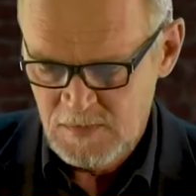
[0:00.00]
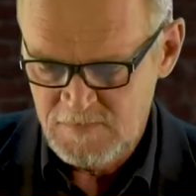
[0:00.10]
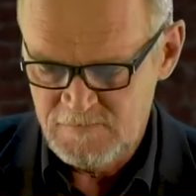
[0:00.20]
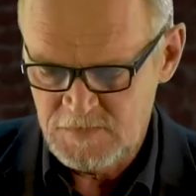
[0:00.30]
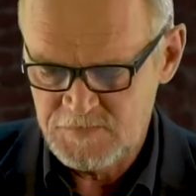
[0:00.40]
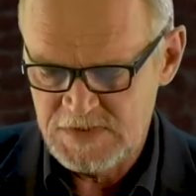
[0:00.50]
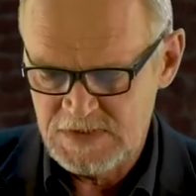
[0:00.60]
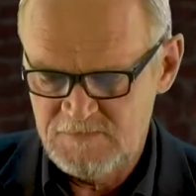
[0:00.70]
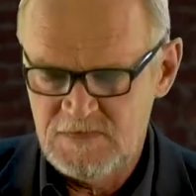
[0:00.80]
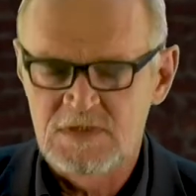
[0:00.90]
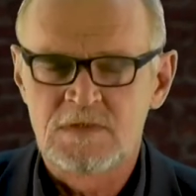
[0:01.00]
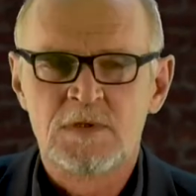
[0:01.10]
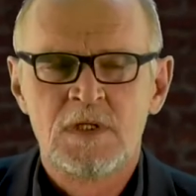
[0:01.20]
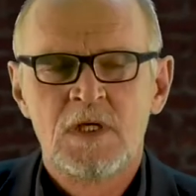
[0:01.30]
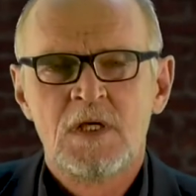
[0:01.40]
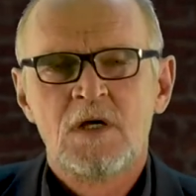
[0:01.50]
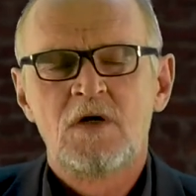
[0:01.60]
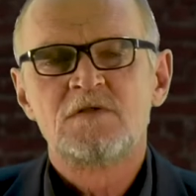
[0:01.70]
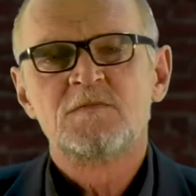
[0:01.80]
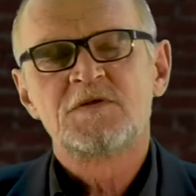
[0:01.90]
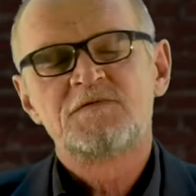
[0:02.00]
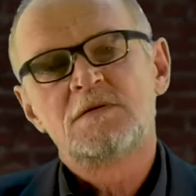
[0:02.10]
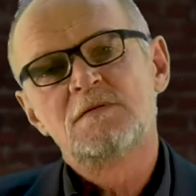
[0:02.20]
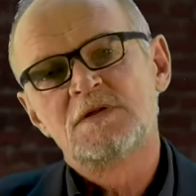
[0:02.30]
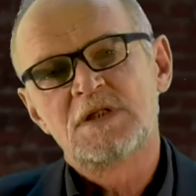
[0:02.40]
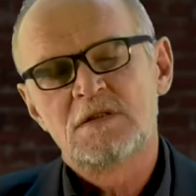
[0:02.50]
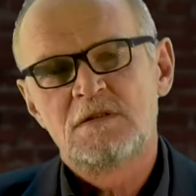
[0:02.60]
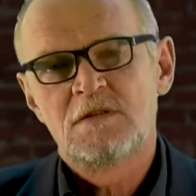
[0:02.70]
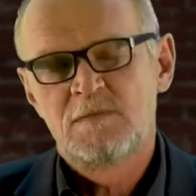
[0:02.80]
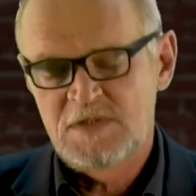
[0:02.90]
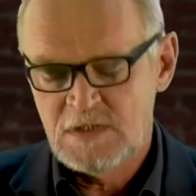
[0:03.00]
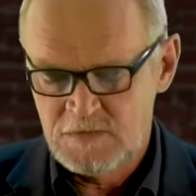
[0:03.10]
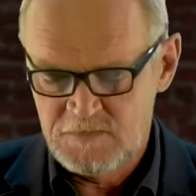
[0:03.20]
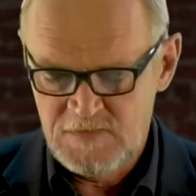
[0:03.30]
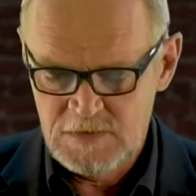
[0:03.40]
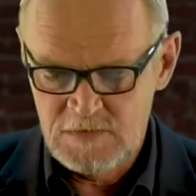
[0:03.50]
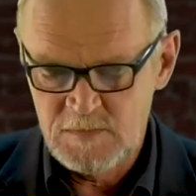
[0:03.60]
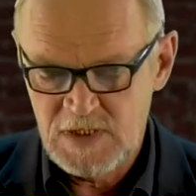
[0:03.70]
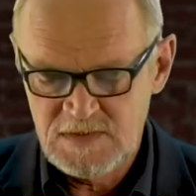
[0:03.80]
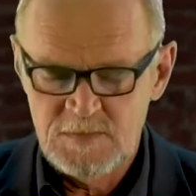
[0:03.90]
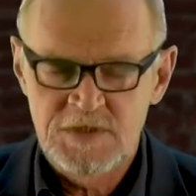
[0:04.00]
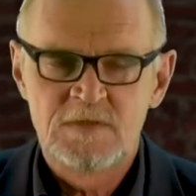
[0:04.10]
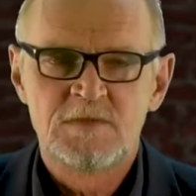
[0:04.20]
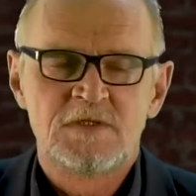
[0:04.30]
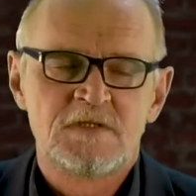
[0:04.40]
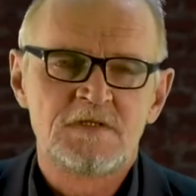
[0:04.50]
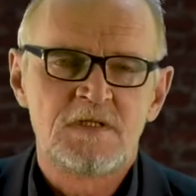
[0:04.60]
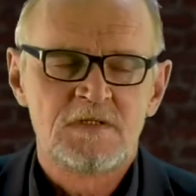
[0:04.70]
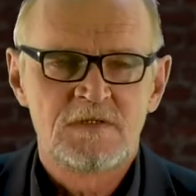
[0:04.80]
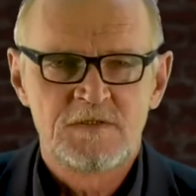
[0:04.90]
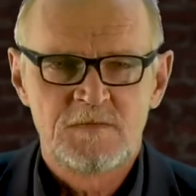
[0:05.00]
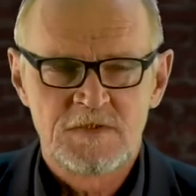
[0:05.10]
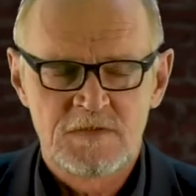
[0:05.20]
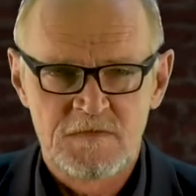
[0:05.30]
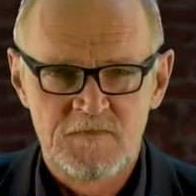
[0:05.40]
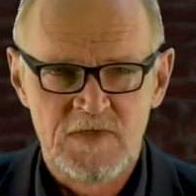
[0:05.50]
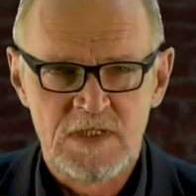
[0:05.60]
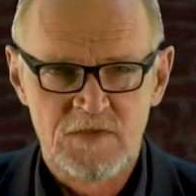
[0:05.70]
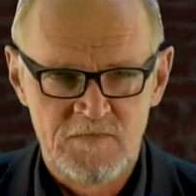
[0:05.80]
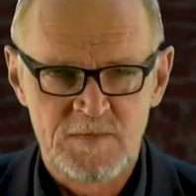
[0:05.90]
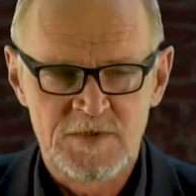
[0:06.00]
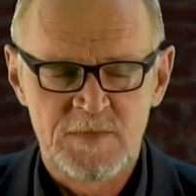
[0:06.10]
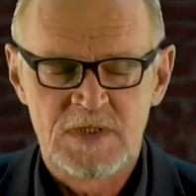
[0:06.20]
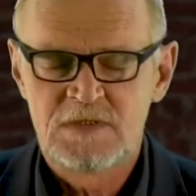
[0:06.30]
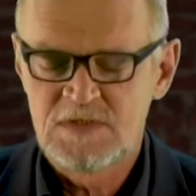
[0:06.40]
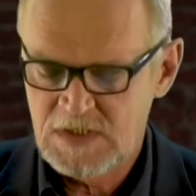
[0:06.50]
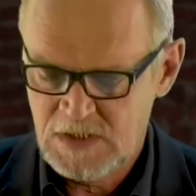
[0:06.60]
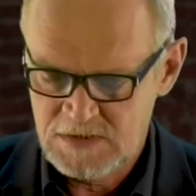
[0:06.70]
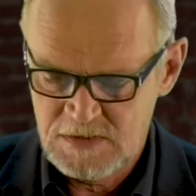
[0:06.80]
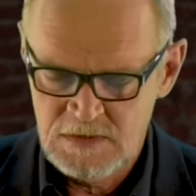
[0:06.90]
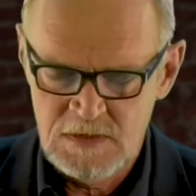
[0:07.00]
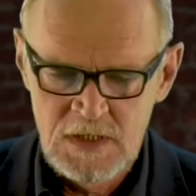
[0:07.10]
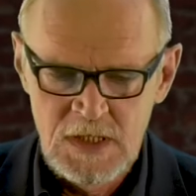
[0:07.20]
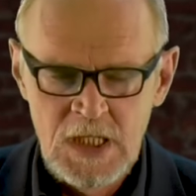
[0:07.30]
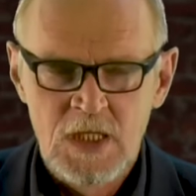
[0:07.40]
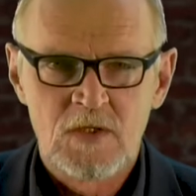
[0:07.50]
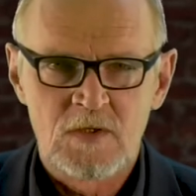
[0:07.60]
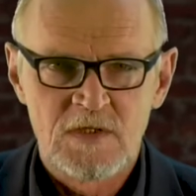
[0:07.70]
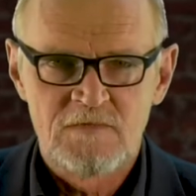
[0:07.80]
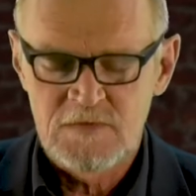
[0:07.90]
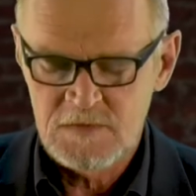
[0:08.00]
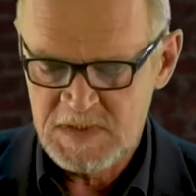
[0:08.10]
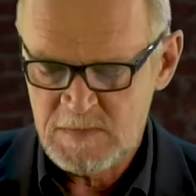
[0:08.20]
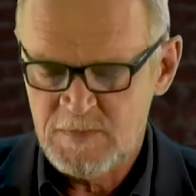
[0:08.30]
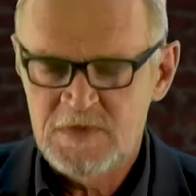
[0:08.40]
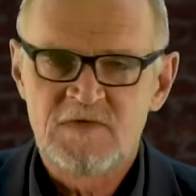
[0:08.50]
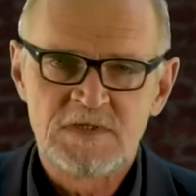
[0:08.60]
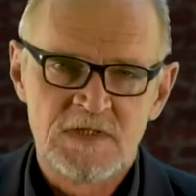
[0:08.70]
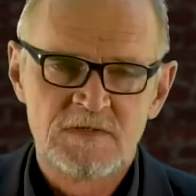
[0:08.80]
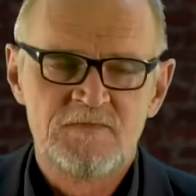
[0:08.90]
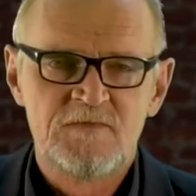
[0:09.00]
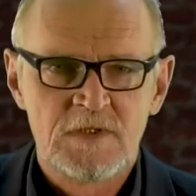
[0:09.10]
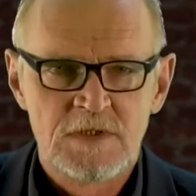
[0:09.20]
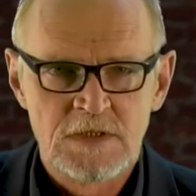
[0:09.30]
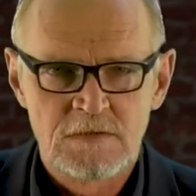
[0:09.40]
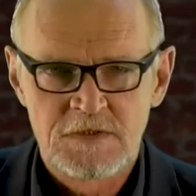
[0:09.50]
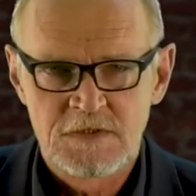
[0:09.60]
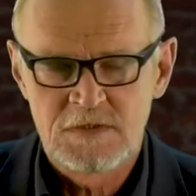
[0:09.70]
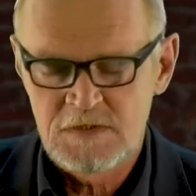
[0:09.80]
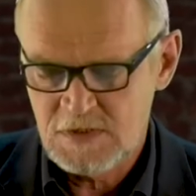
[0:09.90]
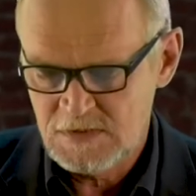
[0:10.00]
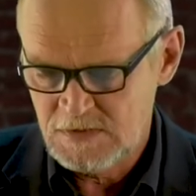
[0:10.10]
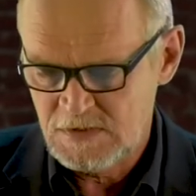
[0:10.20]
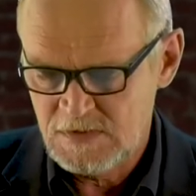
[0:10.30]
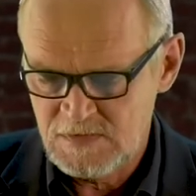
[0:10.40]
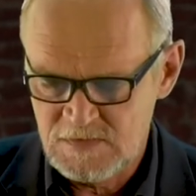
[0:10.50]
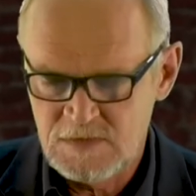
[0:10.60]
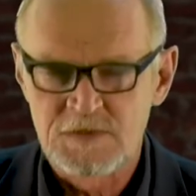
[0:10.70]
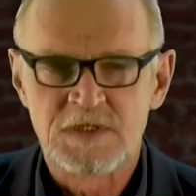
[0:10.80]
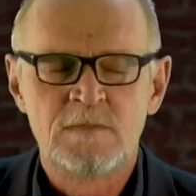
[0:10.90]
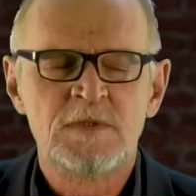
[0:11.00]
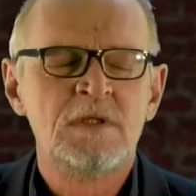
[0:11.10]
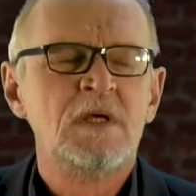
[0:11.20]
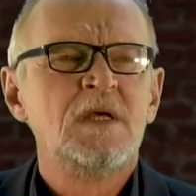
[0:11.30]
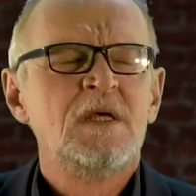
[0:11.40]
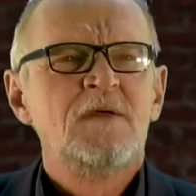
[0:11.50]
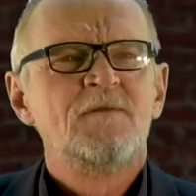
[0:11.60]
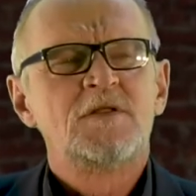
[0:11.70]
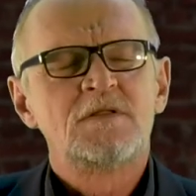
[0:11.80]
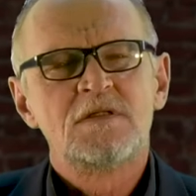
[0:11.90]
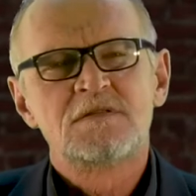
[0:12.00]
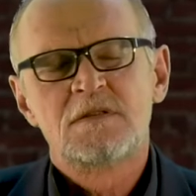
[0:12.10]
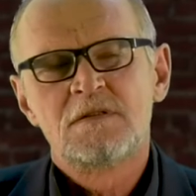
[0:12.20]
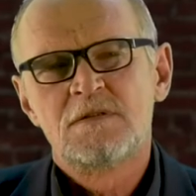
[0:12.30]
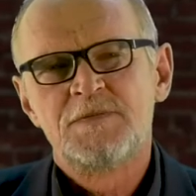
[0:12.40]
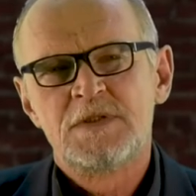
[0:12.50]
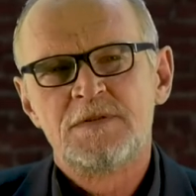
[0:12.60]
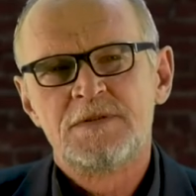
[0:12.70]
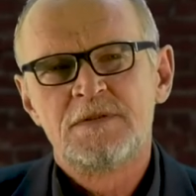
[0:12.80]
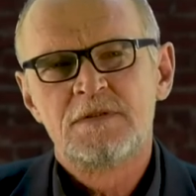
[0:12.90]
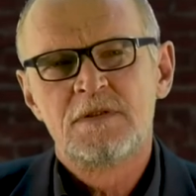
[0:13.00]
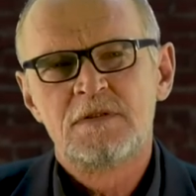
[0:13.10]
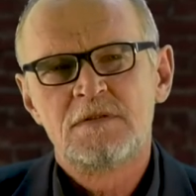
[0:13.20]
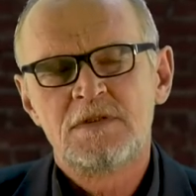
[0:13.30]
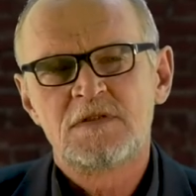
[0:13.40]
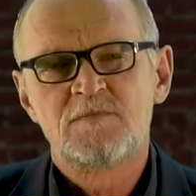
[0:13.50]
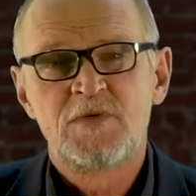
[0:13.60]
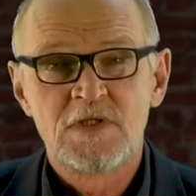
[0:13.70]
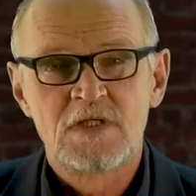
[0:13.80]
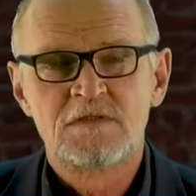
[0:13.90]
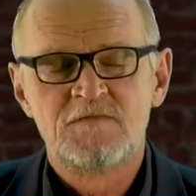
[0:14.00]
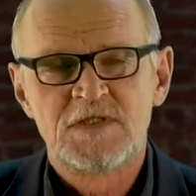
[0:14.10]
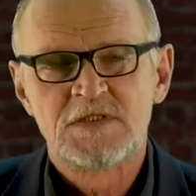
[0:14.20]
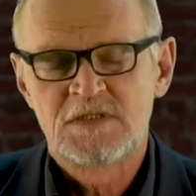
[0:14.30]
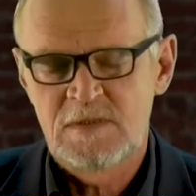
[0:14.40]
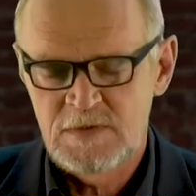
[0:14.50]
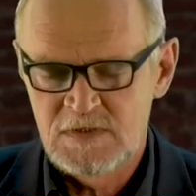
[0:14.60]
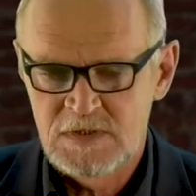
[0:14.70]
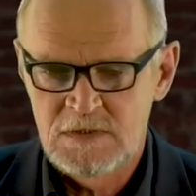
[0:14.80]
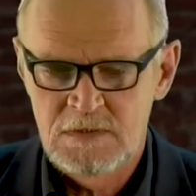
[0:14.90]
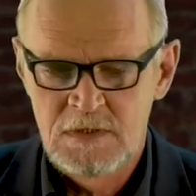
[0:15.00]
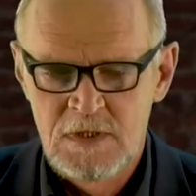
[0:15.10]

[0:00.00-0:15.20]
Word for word: pewnie już wszyscy wiedzą o tym, że w ciągu ostatniej doby zanotowano tym razem 7482 nowe przypadki zakażeń koronawirusem, a ponieważ testów wykonano 36 tysięcy z groszami, no to jest to e, nieco ponad 20%